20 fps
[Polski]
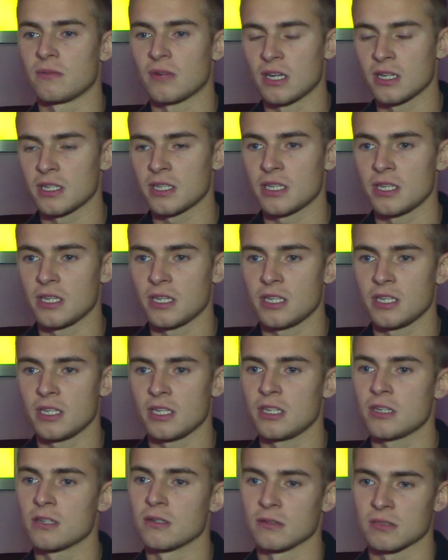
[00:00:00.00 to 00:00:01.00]
walki
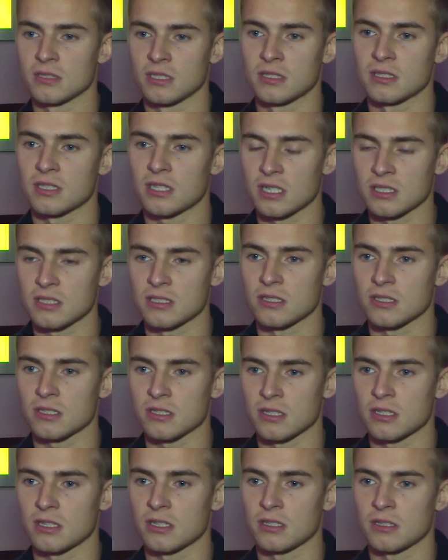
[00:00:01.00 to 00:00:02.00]
i koncentracji,
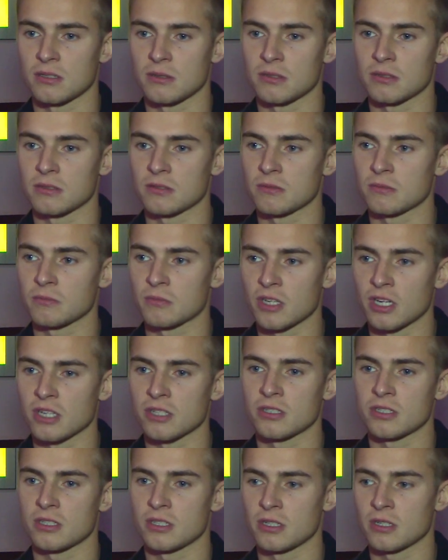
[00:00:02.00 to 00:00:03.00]
że
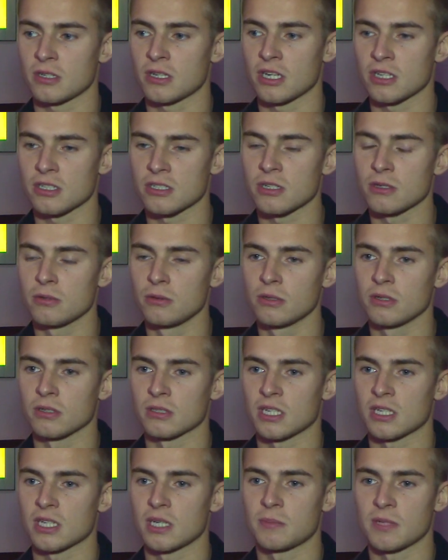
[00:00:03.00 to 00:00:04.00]
każdy, każde kółko
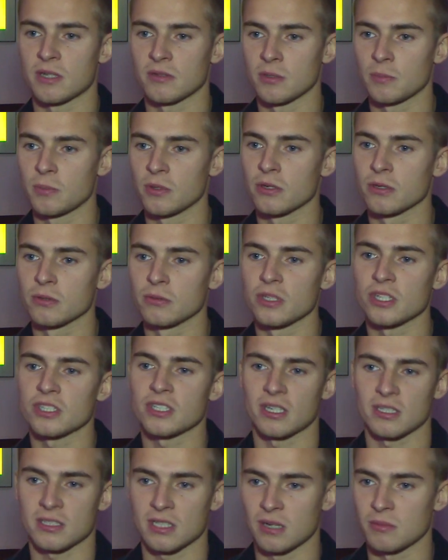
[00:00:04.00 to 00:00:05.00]
tak naprawdę pokonujesz
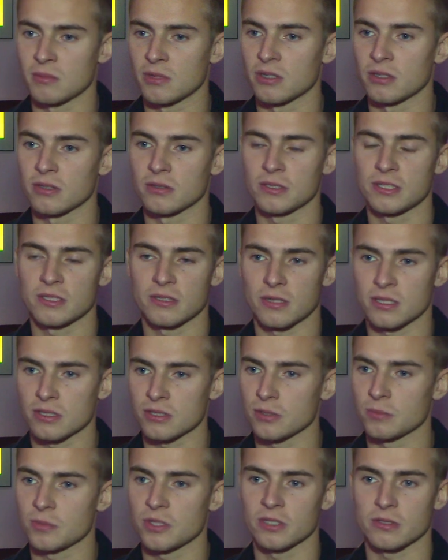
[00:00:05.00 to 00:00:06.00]
tak samo i coraz
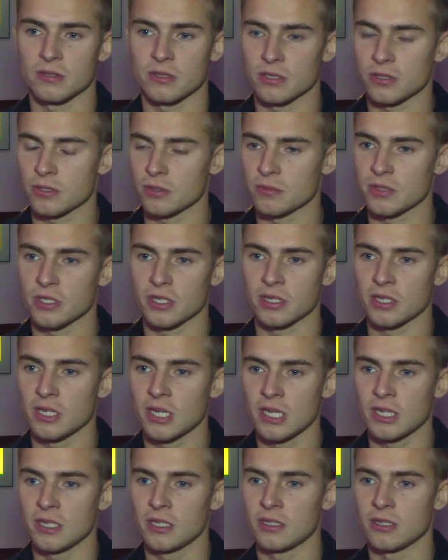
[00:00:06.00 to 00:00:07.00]
szybciej, coraz szybciej.
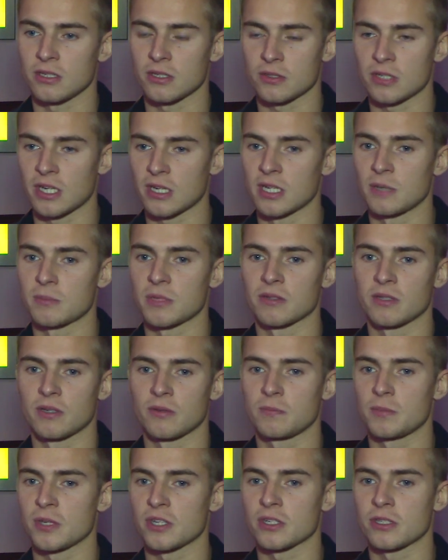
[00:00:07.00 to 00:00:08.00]
Już tak naprawdę
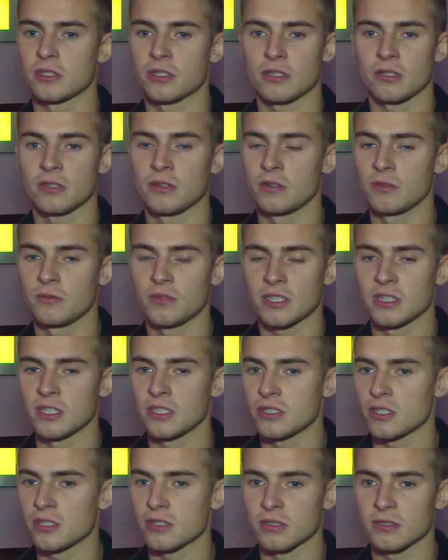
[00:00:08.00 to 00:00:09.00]
w, pierwszej, w
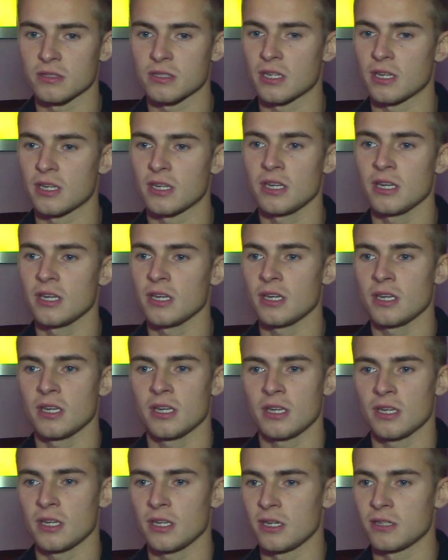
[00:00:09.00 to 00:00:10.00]
jednej dziesiątej
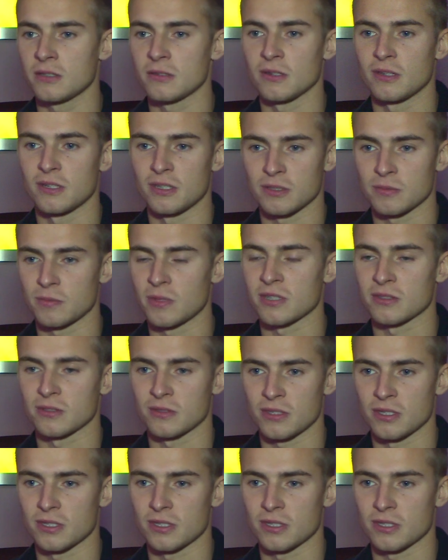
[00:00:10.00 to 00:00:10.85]
i to jest bardzo